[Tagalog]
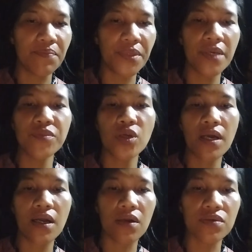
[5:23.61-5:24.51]
PM nyo
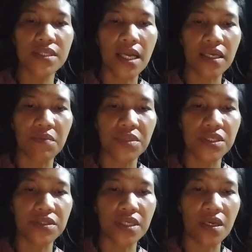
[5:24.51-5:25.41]
lang ako sa aking
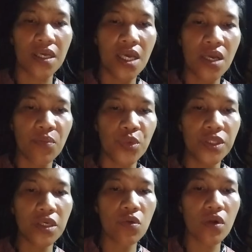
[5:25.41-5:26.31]
messenger
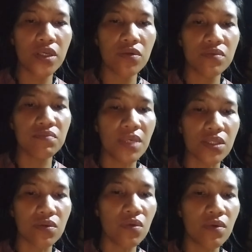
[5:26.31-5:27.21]
pwede ko kayong
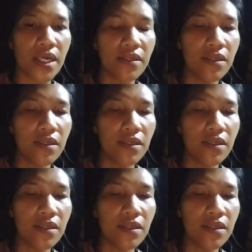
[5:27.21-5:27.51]
matulungan